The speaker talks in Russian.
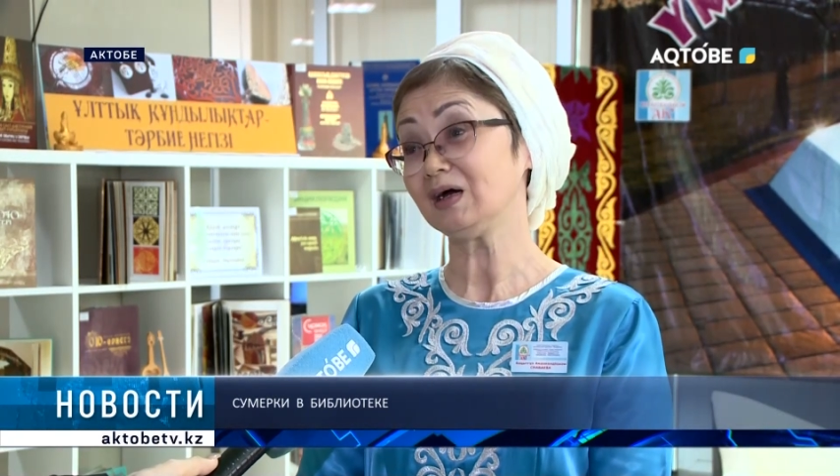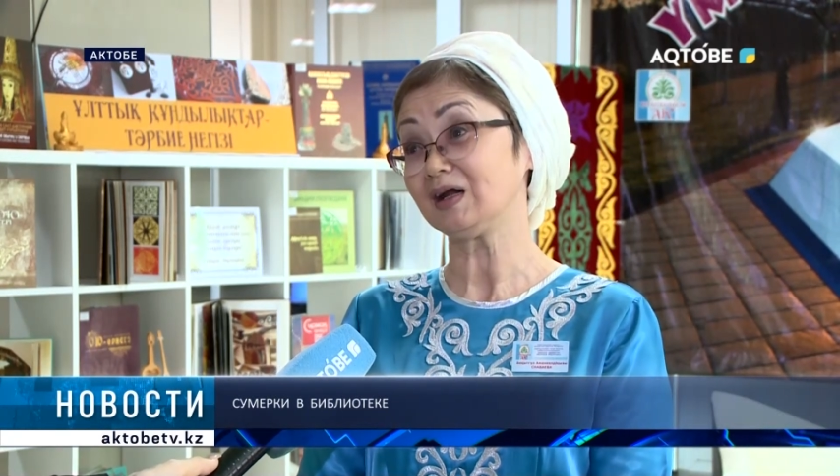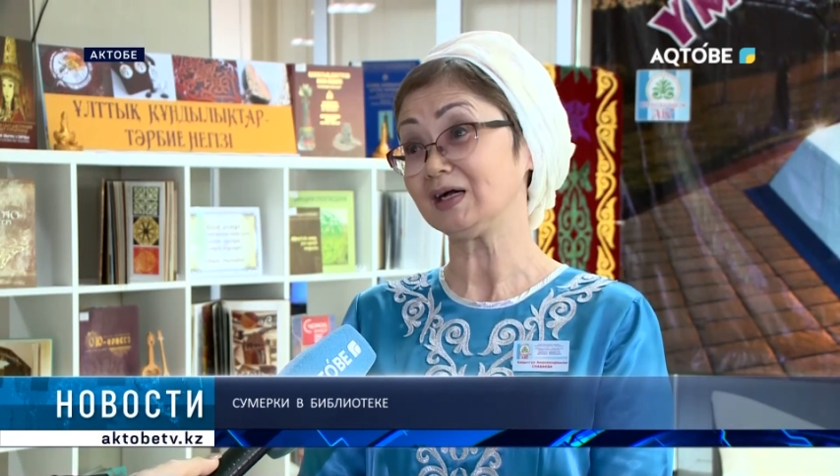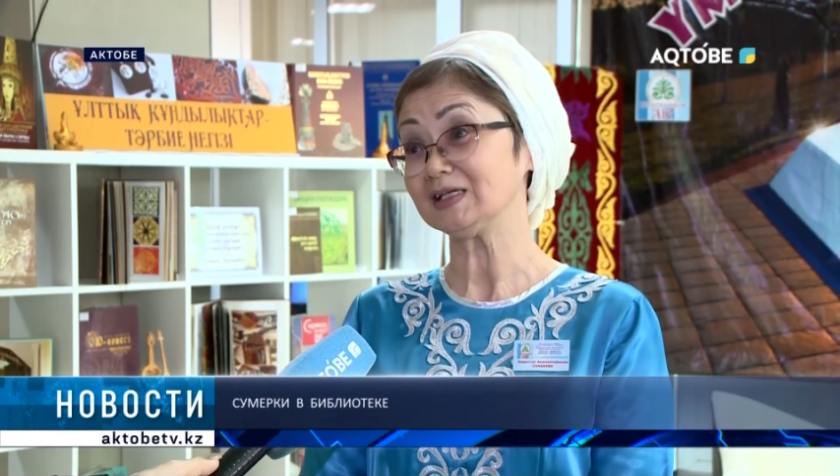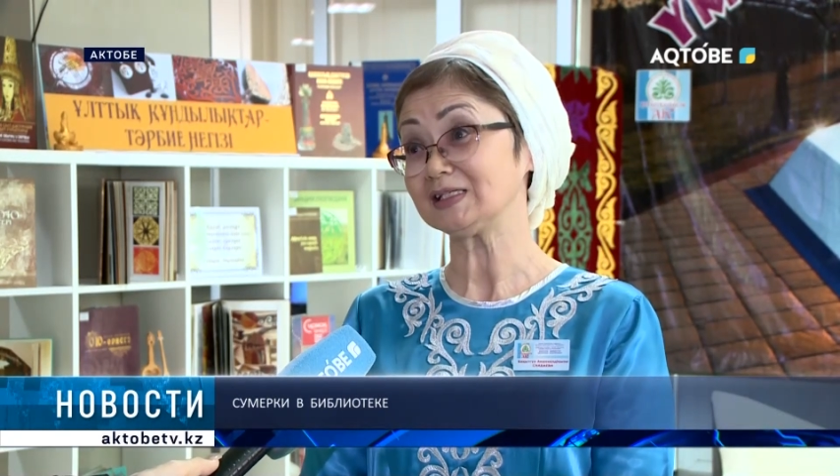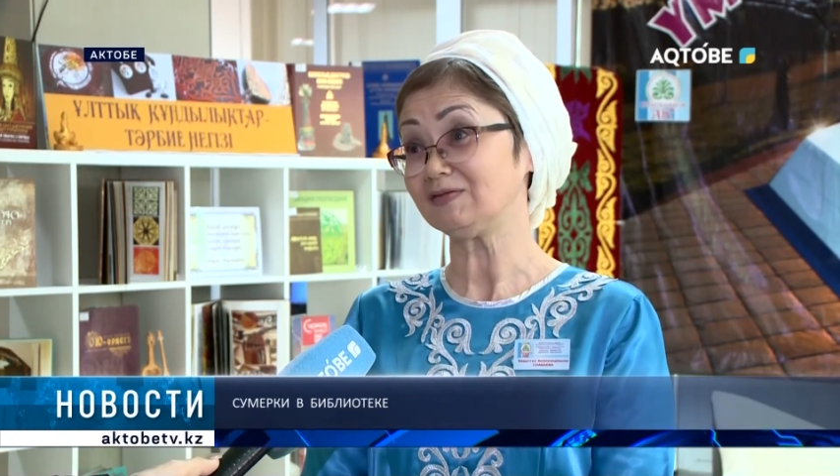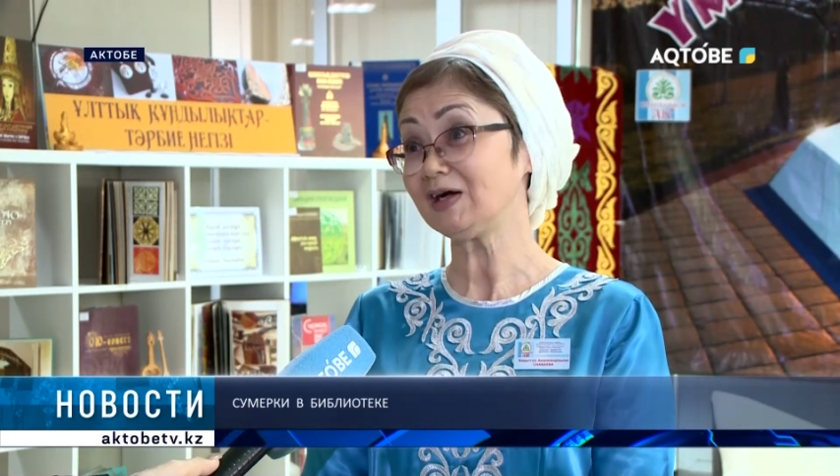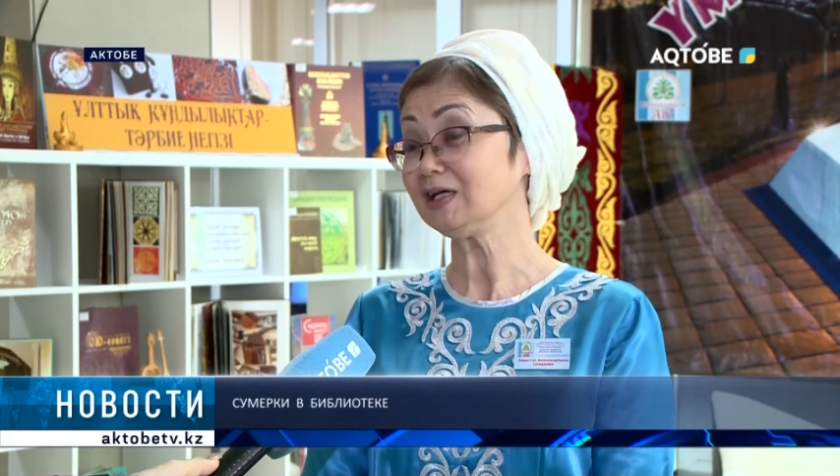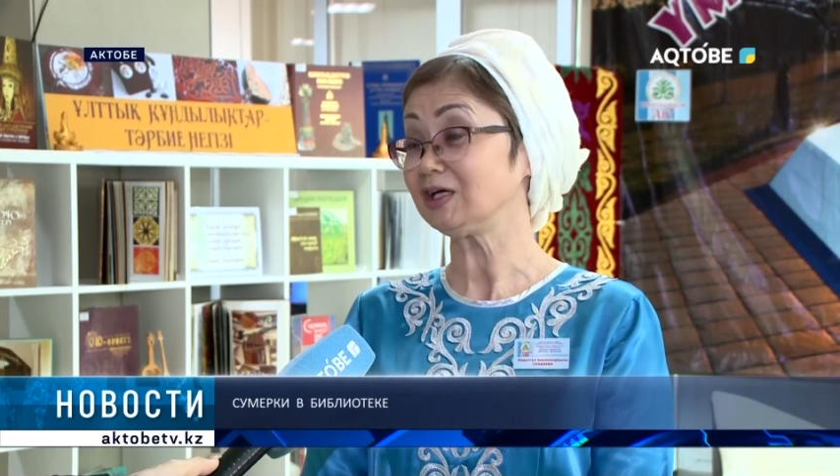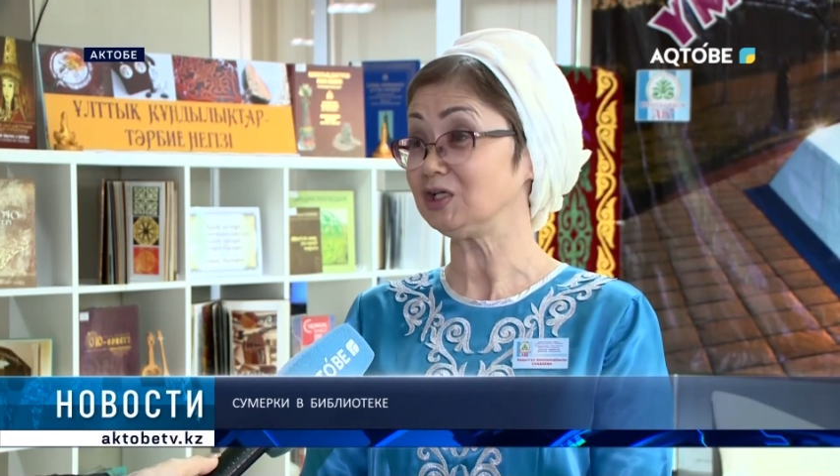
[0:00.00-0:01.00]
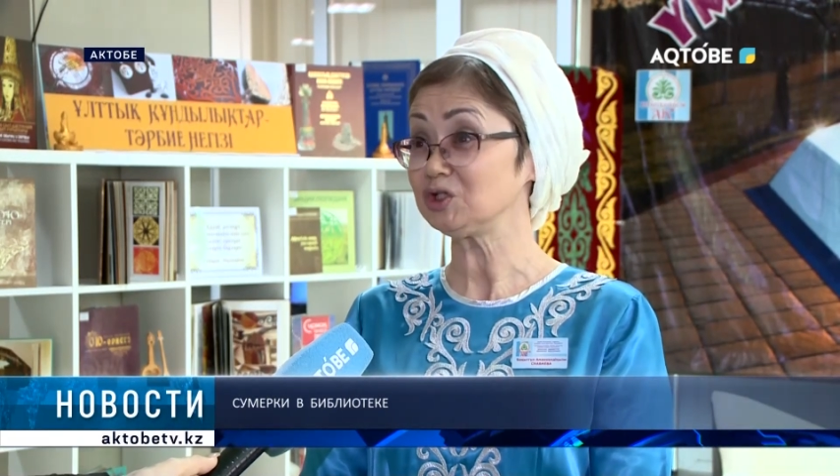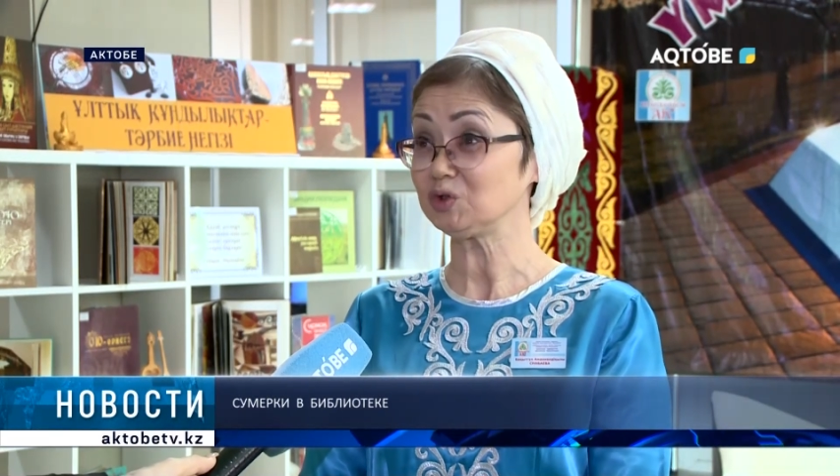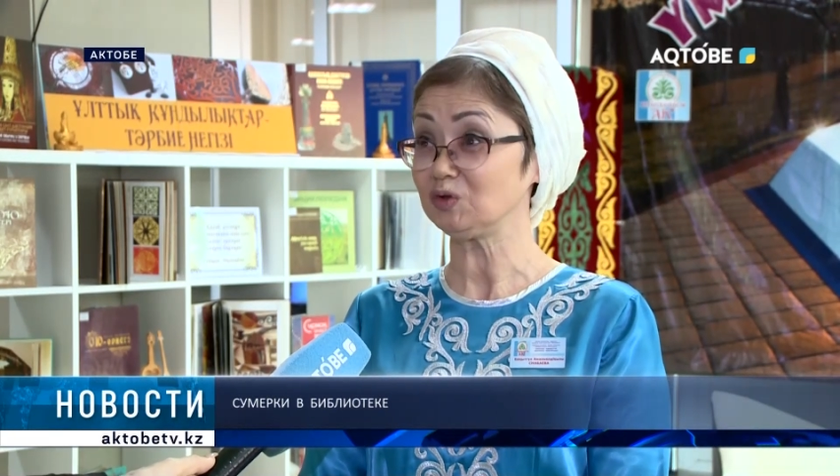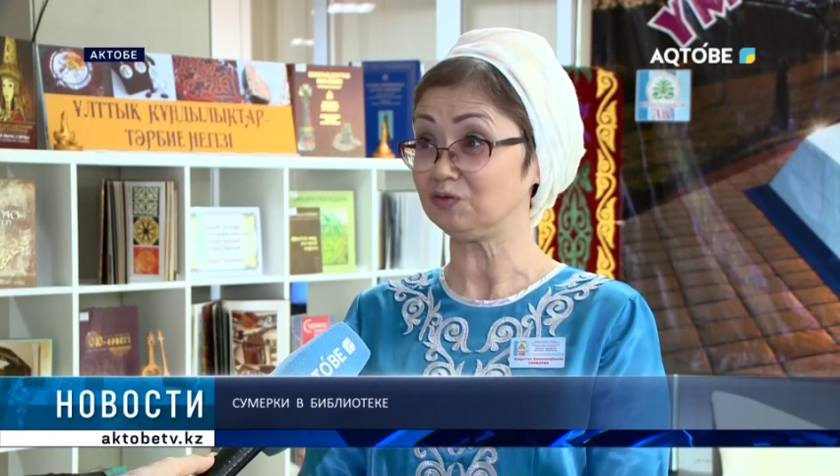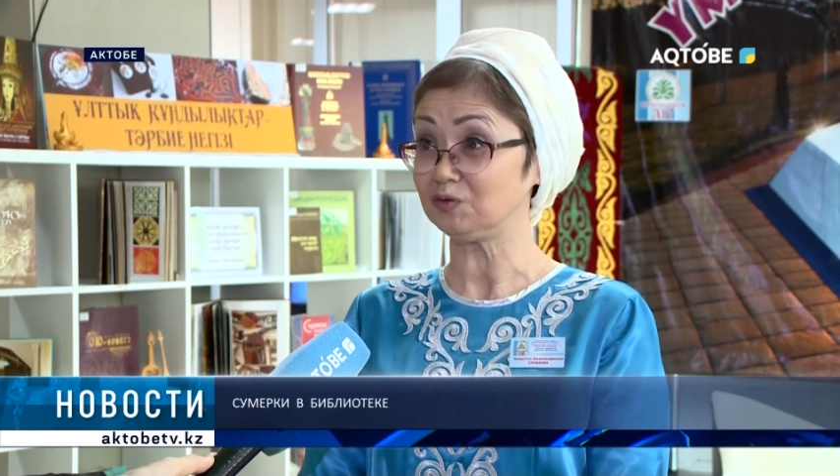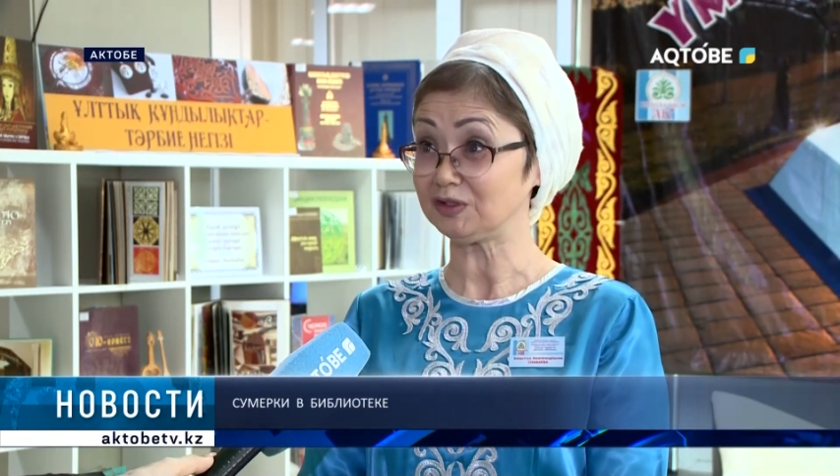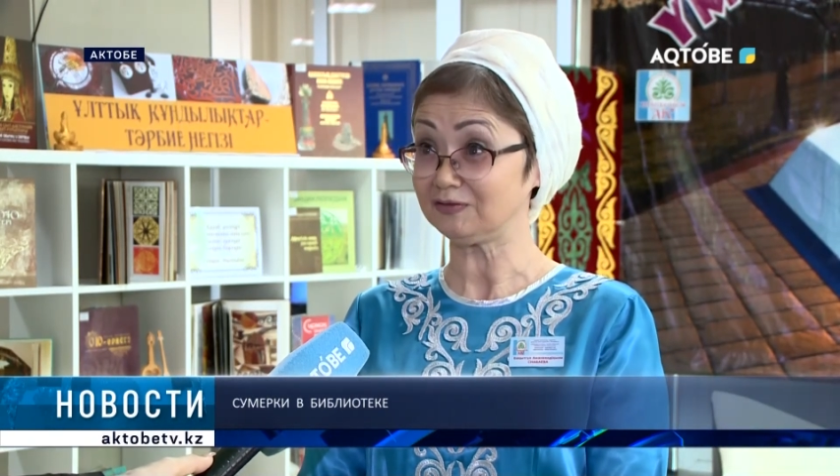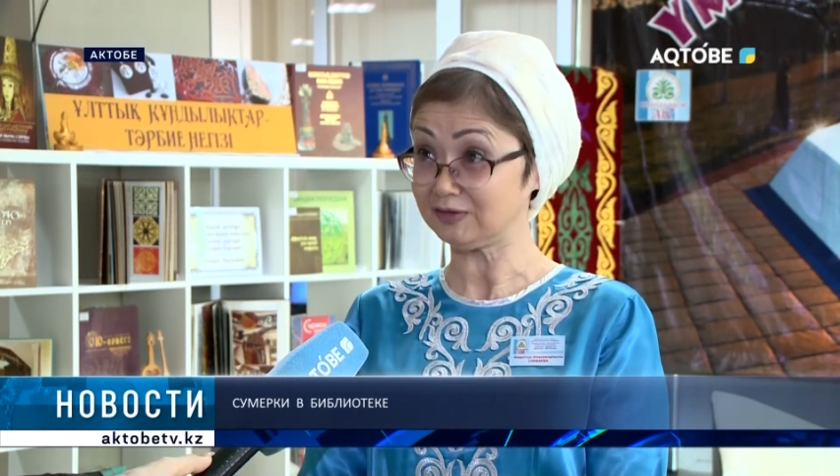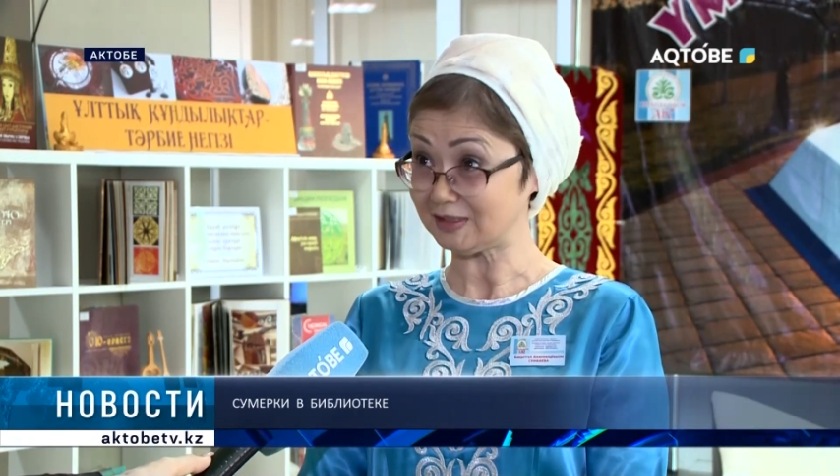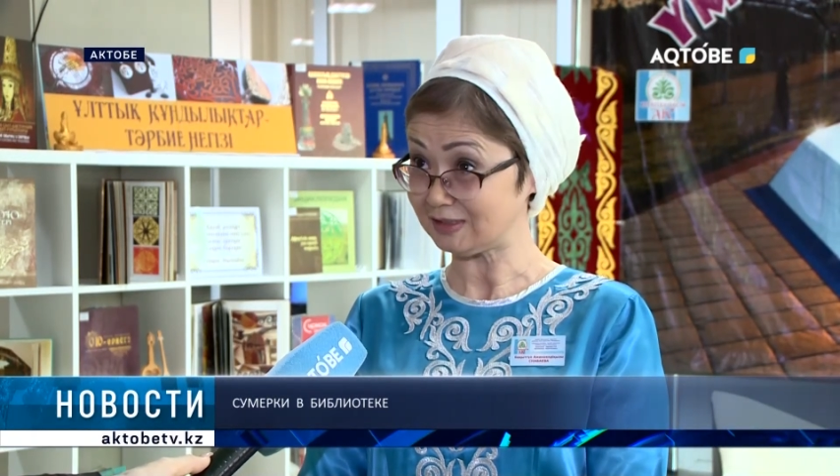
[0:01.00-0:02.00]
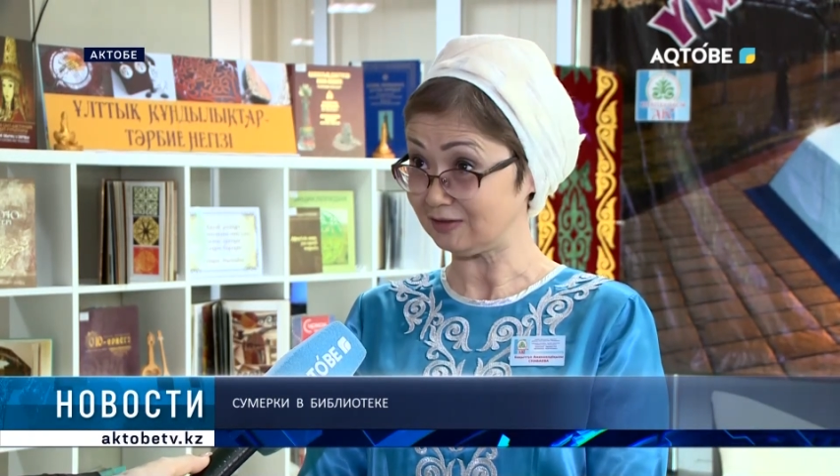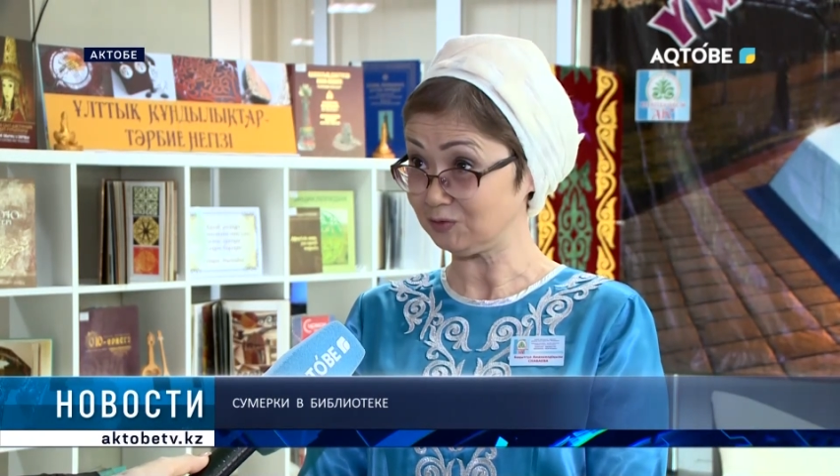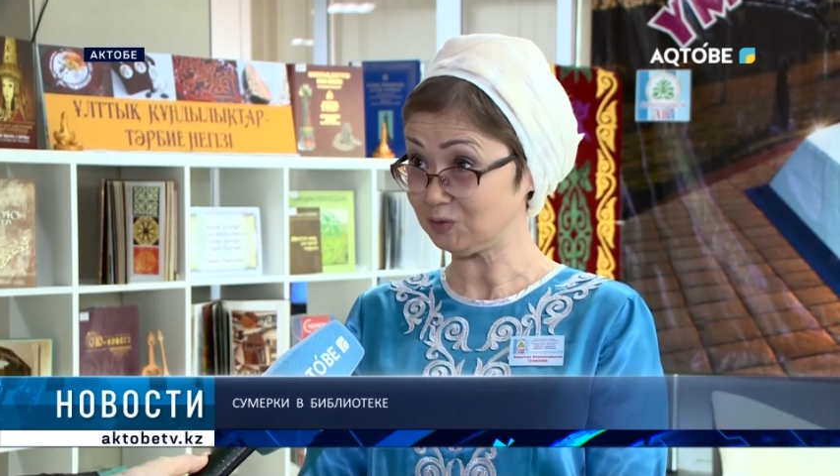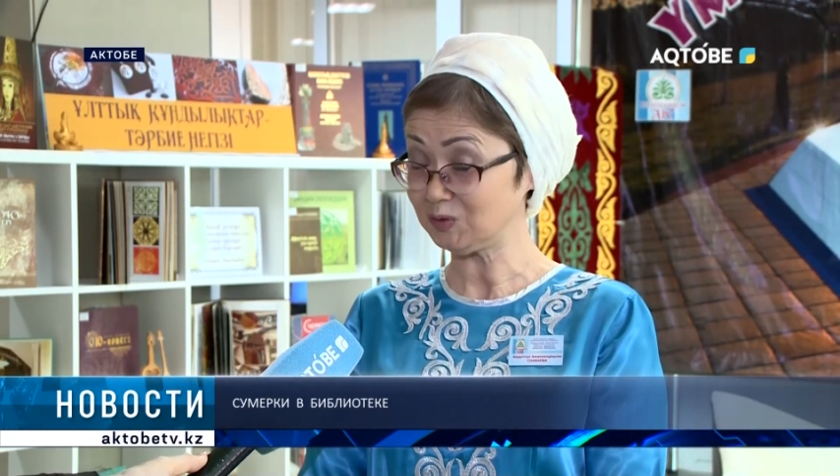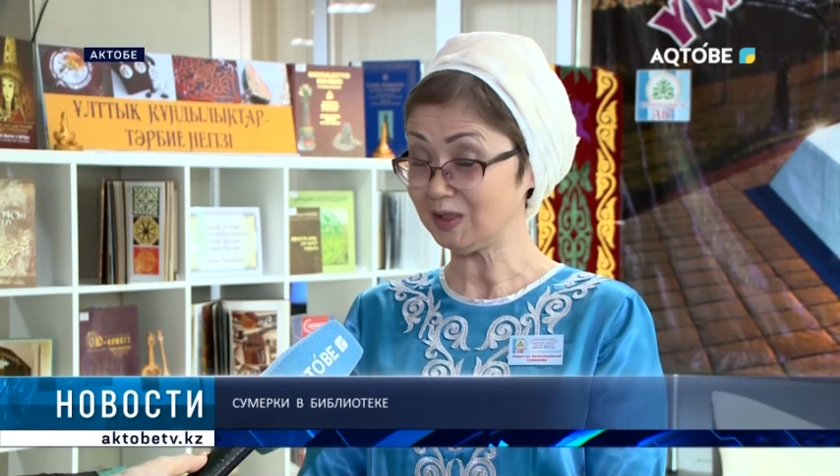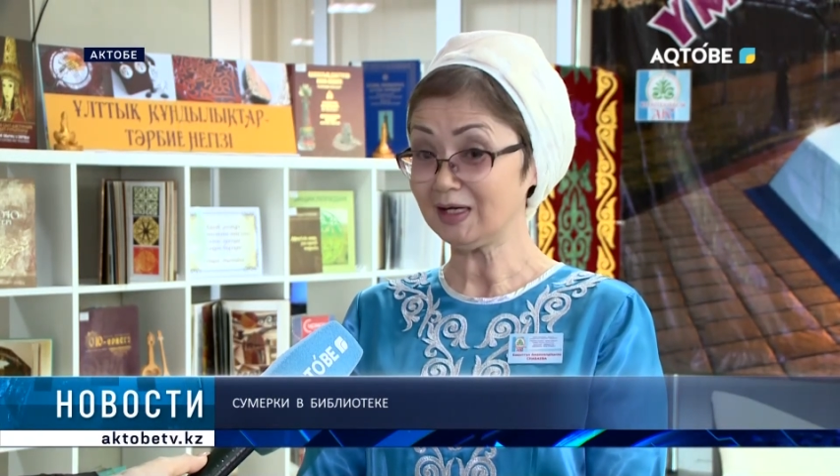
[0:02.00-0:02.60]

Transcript: организовали книжную выставку,